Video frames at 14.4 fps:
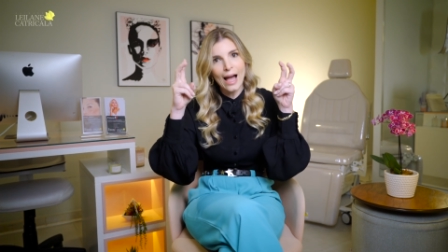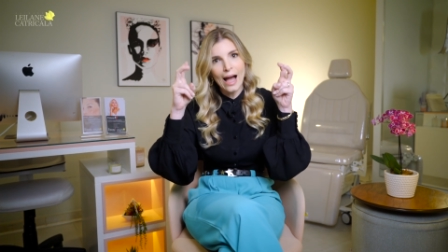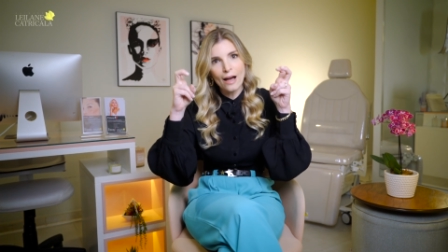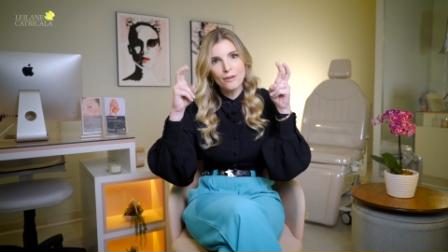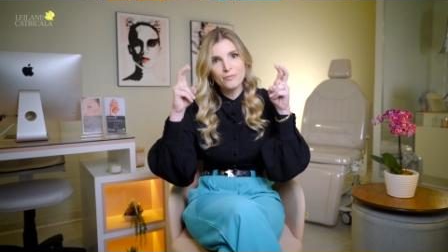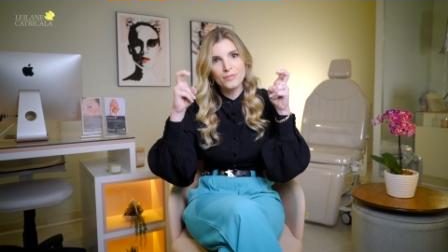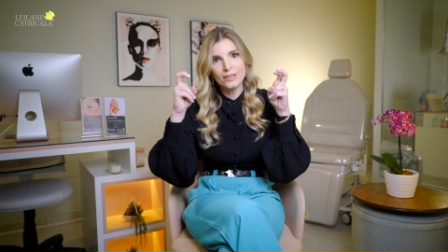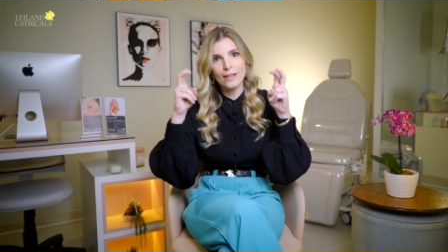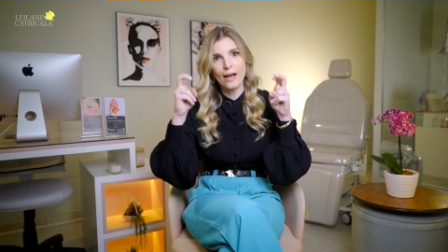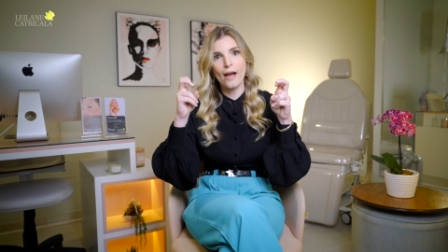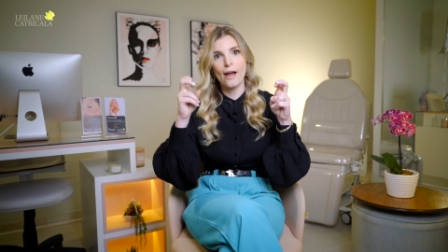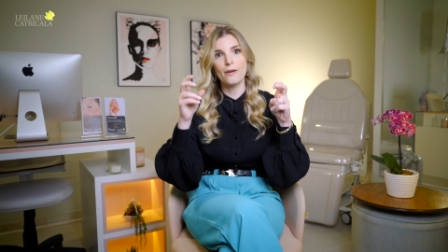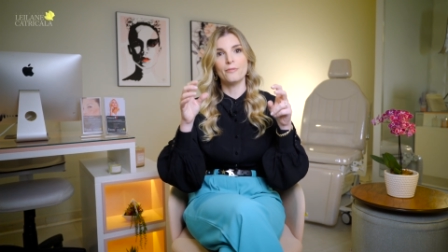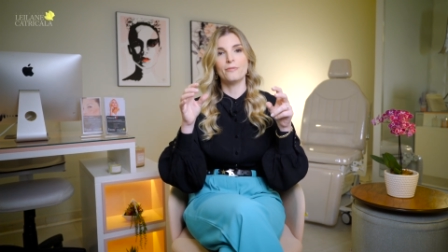
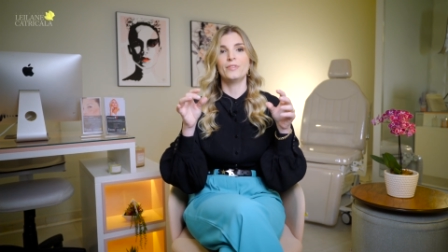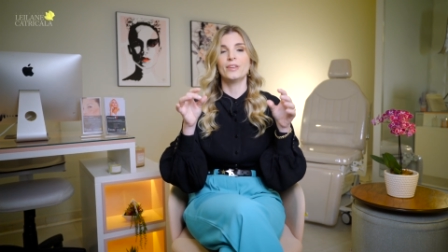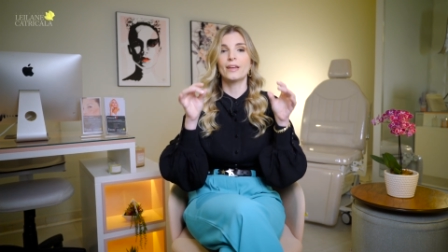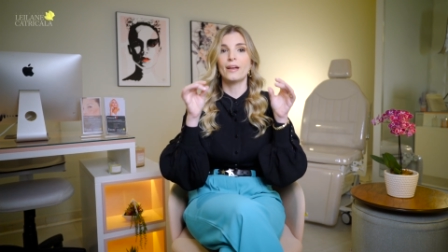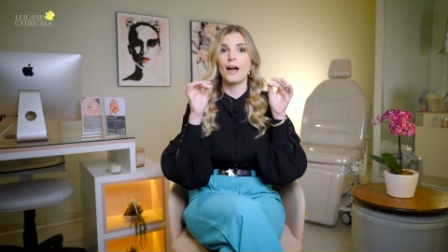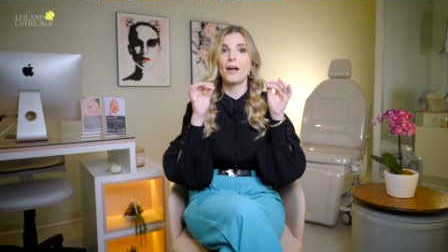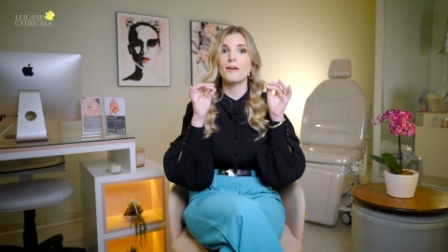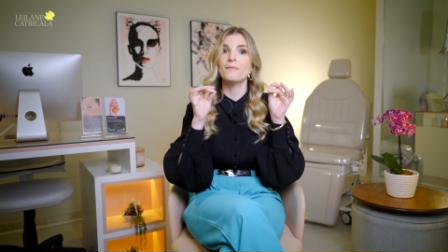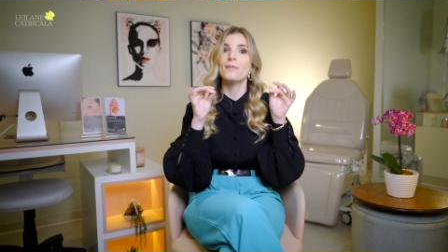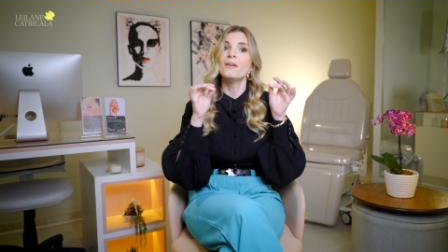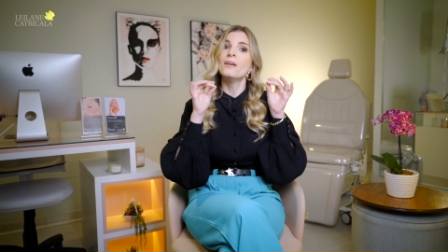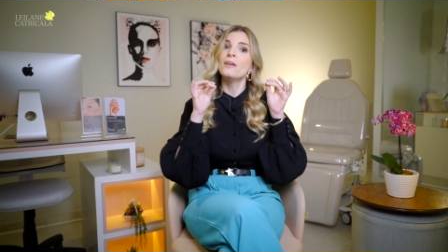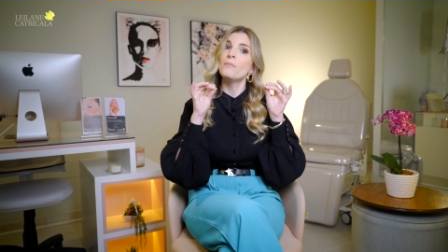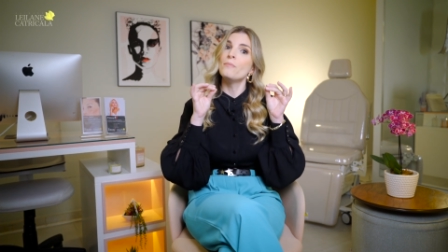afinar, ficar
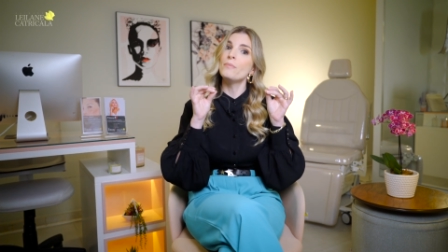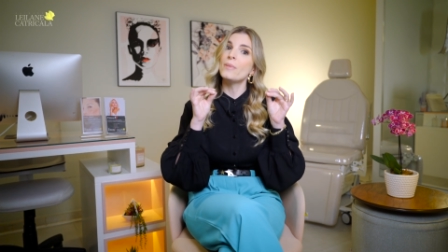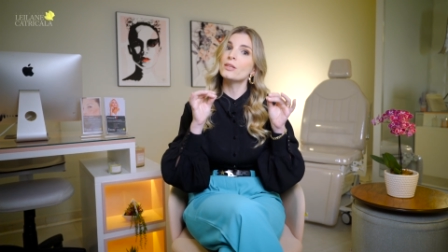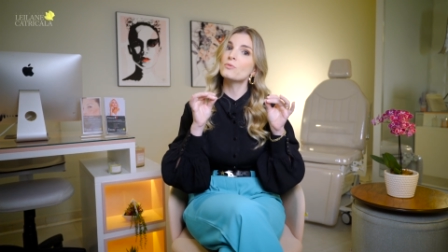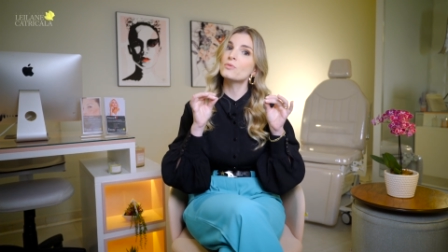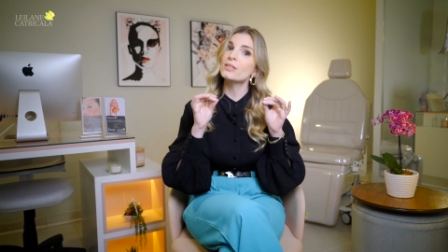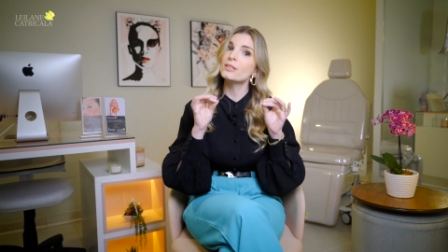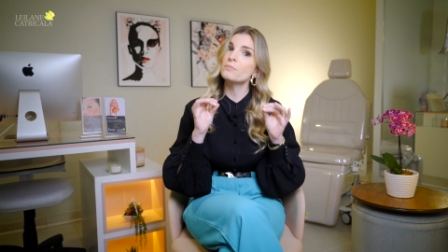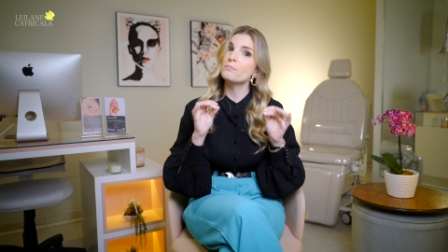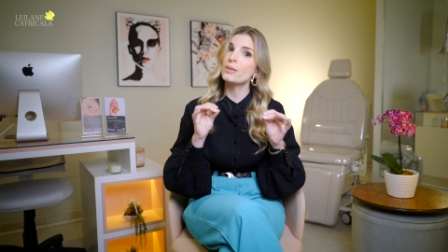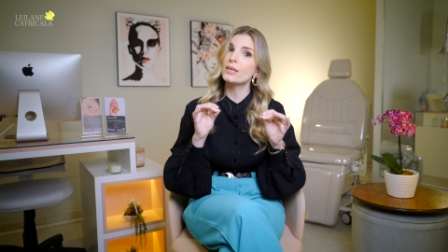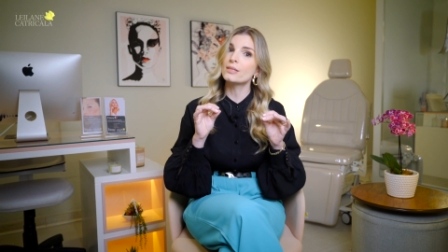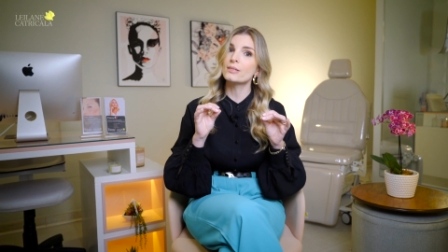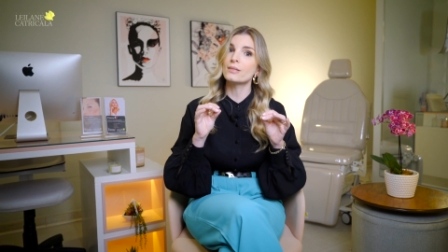menos
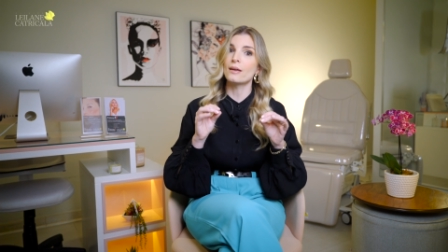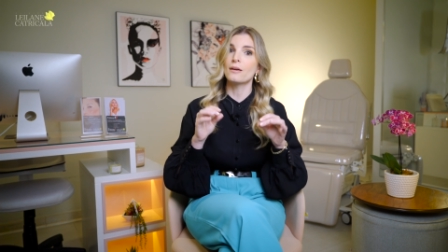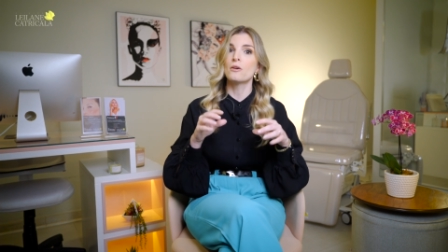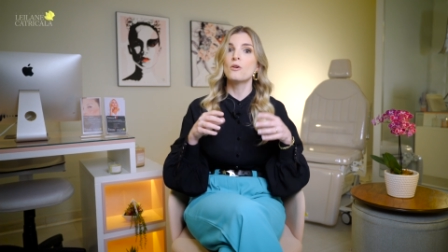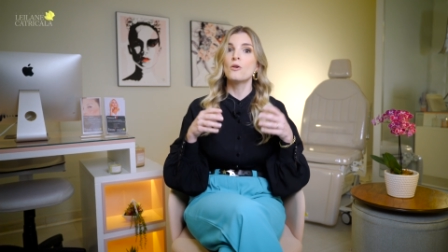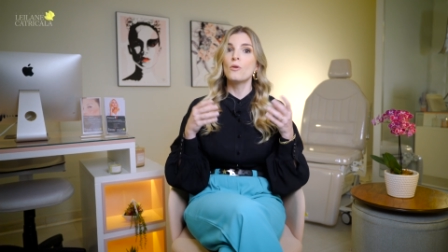espessa.